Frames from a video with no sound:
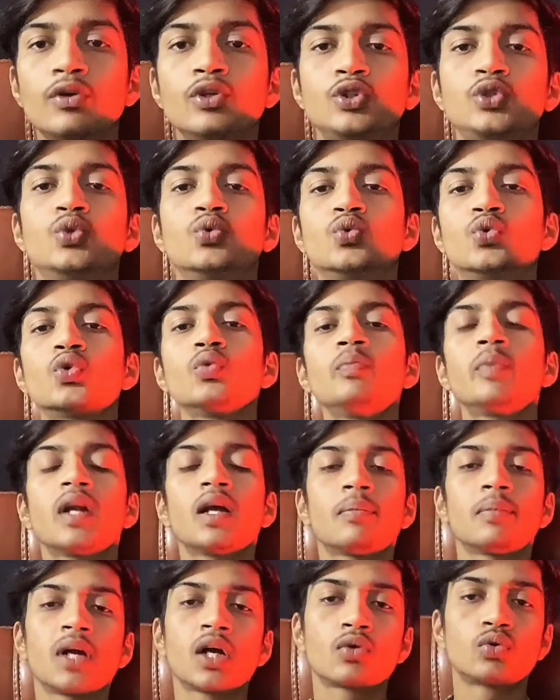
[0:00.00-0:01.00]
यूट्यूब तो पर
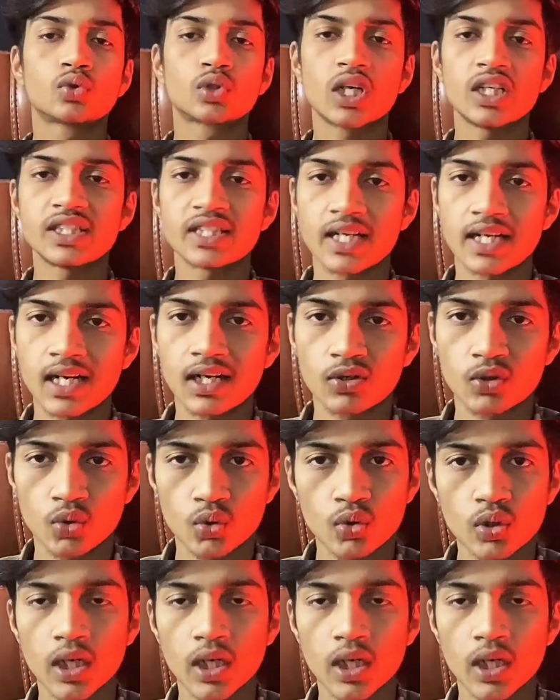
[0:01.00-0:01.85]
अपना खुद का चैनल ग्रो